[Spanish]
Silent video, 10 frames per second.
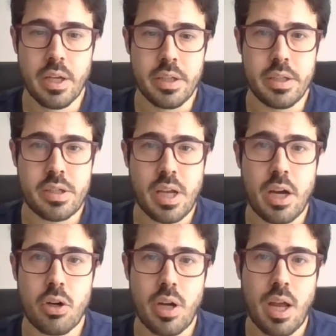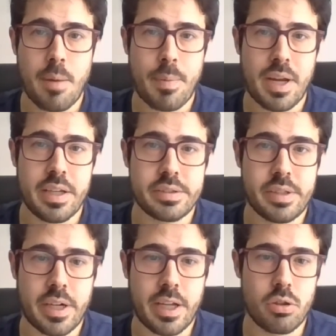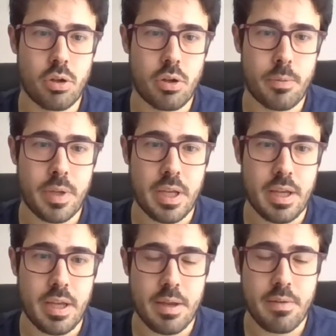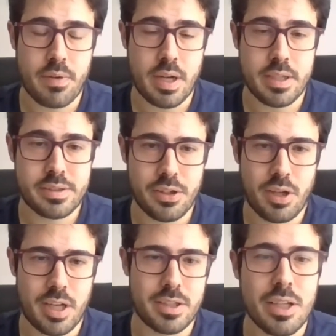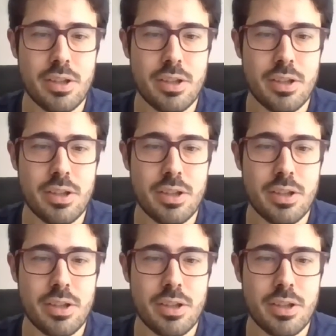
Y ya ahora, para ir cerrando, eh, finalizando la,